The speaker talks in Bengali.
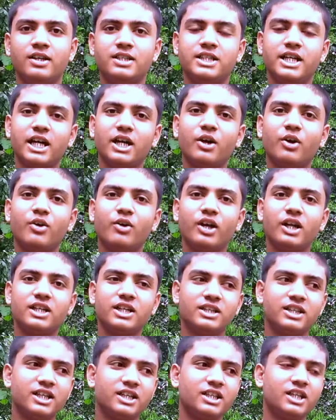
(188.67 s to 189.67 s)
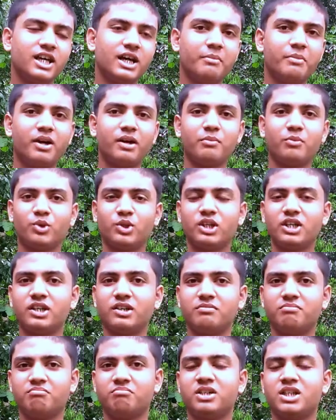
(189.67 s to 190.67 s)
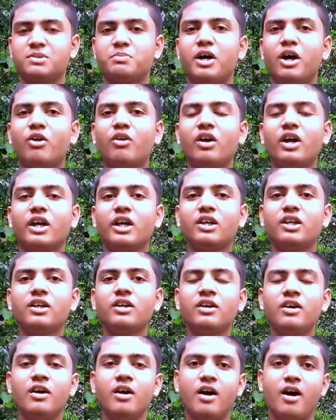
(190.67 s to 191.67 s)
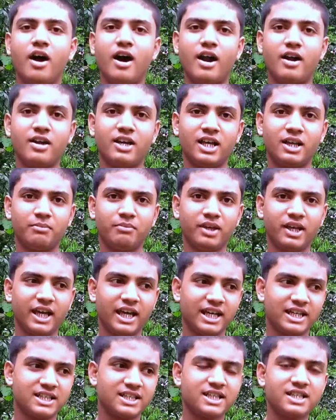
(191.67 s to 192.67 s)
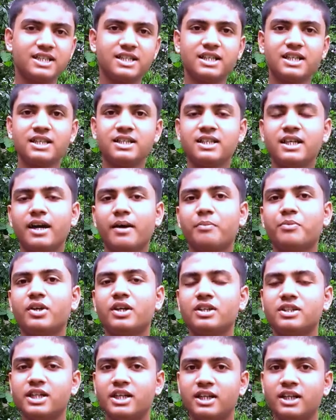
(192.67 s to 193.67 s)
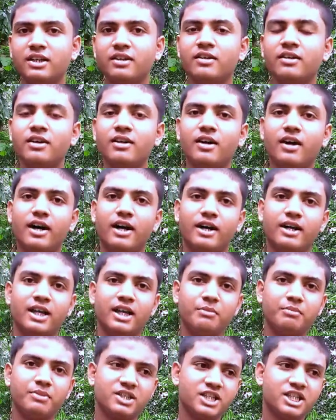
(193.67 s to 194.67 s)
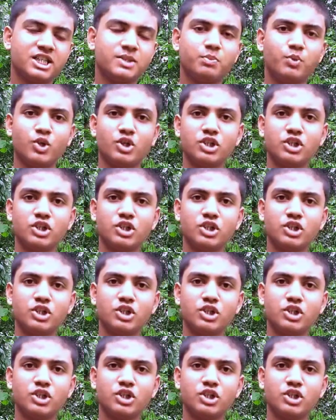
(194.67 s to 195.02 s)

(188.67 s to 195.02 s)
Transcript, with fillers: যার কারণে এটা দেখতে আমার মতে বেশ ভালো লাগেনি আর রিয়ালমি এক্স থ্রি সিরিজে আপনারা জানেন আর রিয়ালমি সিক্স প্রো